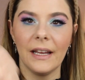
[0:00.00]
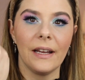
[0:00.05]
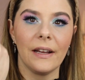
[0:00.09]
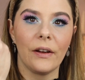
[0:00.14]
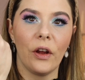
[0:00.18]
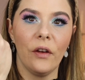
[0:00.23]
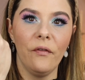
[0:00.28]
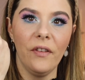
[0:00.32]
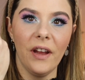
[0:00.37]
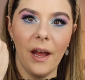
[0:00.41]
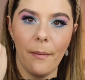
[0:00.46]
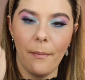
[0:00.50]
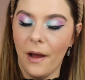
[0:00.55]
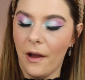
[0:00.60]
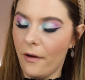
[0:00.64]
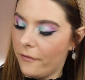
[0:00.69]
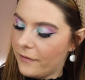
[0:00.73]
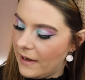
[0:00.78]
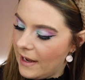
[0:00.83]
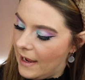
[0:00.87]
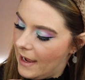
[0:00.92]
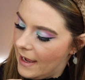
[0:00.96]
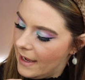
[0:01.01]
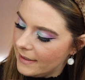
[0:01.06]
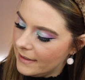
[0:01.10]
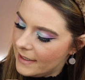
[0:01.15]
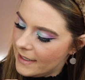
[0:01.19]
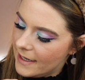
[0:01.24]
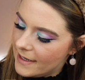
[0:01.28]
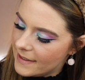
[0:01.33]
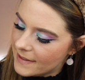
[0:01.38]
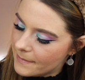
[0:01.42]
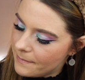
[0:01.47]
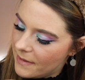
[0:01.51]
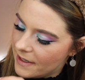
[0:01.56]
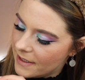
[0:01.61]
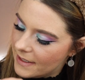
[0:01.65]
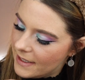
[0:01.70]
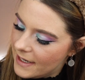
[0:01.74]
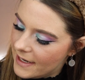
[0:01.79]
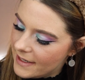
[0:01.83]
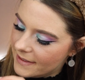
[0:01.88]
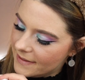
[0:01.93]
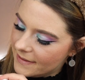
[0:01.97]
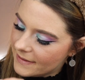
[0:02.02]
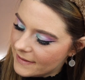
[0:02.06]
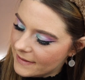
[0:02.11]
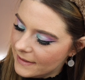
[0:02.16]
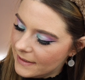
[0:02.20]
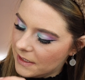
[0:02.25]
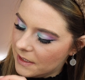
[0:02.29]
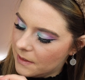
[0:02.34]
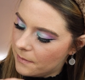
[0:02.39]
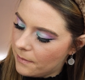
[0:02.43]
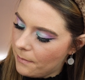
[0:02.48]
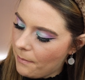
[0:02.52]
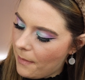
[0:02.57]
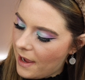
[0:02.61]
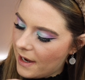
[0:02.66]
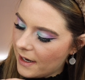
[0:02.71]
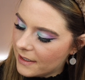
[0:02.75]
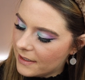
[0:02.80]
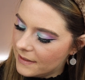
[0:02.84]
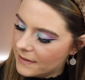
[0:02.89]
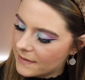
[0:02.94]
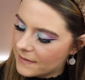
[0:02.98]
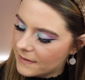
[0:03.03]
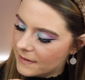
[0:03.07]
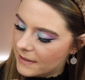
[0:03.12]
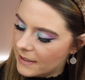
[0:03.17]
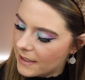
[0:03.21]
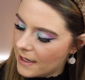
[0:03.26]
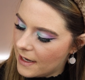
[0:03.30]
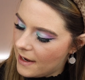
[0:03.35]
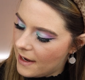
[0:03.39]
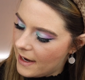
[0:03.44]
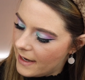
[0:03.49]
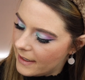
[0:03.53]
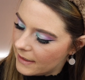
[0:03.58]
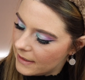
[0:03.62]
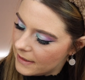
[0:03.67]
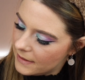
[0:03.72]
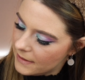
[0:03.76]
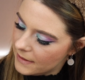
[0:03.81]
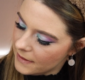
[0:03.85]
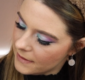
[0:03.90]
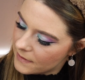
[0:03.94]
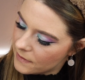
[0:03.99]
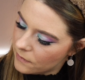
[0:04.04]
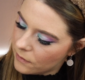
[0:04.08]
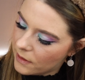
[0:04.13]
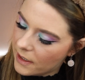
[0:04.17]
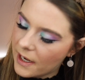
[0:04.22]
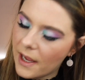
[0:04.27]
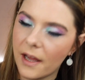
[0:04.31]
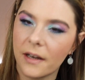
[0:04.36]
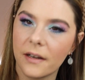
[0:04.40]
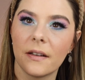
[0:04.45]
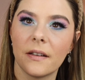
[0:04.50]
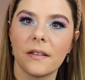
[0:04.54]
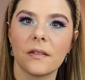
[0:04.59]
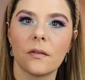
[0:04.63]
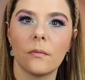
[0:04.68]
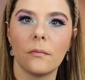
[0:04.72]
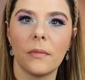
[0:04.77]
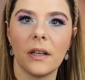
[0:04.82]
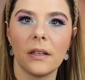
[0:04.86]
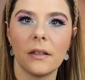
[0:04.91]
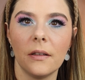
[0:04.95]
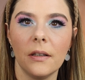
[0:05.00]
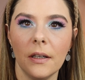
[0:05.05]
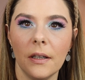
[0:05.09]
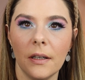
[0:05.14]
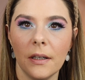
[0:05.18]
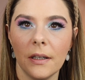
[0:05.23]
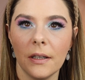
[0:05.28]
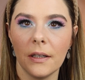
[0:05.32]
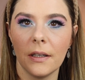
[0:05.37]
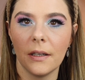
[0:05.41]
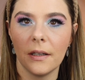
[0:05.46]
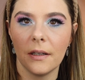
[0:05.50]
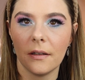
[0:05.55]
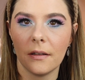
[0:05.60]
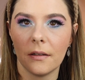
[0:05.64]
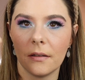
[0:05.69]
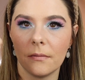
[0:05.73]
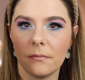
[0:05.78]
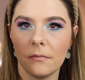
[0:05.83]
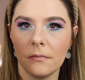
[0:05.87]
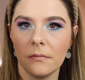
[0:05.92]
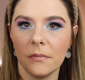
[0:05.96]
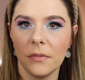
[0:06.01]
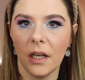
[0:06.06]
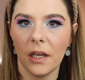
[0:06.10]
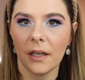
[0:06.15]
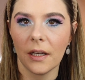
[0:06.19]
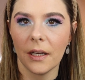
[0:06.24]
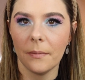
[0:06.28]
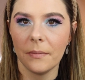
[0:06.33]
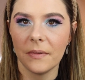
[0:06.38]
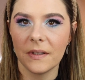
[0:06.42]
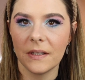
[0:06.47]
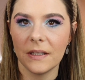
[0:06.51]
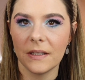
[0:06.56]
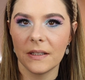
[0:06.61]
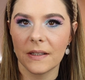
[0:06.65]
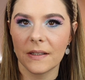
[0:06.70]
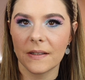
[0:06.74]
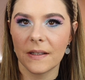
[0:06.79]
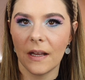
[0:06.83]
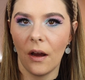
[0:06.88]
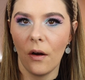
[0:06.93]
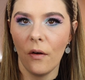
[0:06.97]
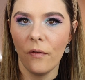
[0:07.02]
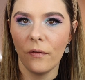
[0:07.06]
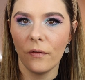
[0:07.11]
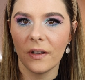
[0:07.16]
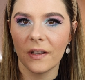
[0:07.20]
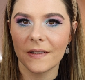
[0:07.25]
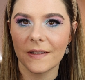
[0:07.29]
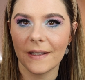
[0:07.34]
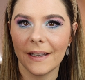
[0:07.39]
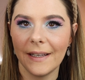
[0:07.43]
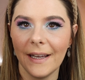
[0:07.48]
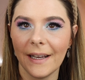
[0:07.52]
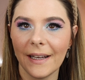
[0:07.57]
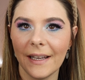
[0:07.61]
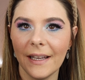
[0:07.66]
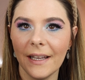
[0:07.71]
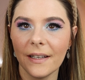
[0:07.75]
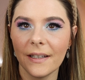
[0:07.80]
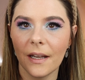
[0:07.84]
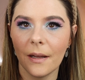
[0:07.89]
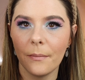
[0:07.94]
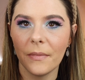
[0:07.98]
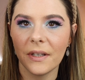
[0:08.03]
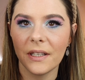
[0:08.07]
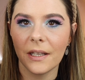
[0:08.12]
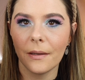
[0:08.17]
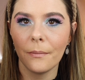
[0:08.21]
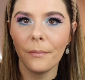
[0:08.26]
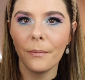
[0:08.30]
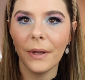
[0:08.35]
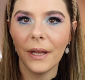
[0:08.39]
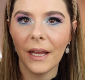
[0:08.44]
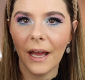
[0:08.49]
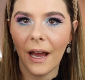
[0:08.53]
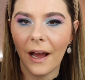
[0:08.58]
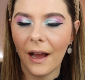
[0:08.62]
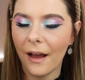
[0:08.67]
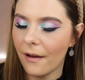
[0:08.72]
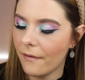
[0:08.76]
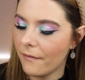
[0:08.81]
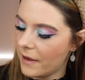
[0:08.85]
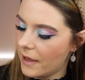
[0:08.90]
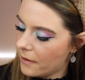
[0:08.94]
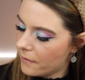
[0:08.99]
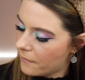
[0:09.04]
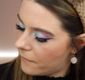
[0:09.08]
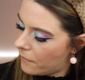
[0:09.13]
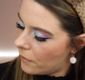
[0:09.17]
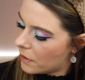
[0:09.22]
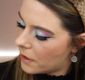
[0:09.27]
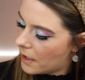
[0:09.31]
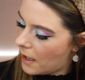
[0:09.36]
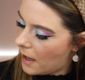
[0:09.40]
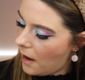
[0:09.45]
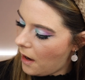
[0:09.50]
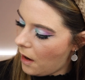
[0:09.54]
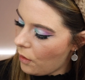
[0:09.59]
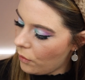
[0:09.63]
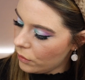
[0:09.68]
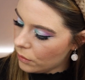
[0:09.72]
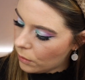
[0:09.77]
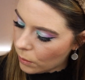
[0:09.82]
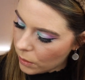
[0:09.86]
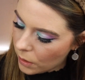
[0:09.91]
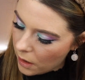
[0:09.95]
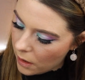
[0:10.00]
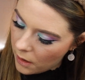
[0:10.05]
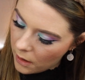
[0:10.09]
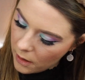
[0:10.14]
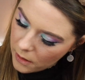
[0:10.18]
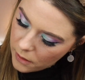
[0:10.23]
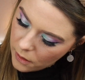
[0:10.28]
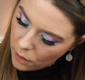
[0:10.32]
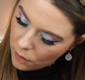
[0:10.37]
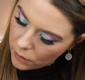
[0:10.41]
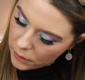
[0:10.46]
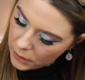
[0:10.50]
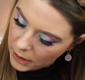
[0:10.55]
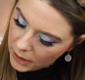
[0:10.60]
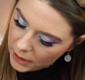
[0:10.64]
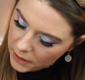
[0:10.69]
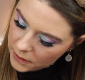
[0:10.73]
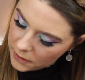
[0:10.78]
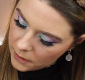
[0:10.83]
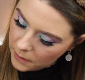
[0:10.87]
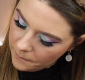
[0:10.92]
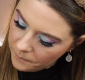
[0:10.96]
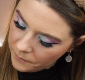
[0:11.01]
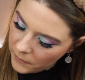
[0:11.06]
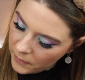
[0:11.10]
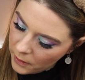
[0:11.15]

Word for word: Können wir ja mal auf der Hand erstmal testen. Ich mag diese Dinge eigentlich nicht so gerne. Also man ähm, ja, gibt sich das auf und das reagiert dann mit dem pH-Wert von der Haut oder halt auch nicht.